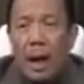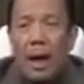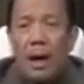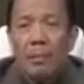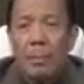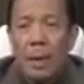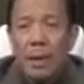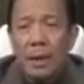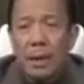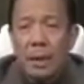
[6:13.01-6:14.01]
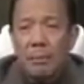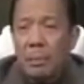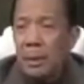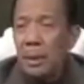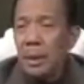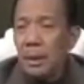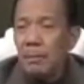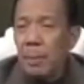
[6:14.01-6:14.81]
Ang pag-ibig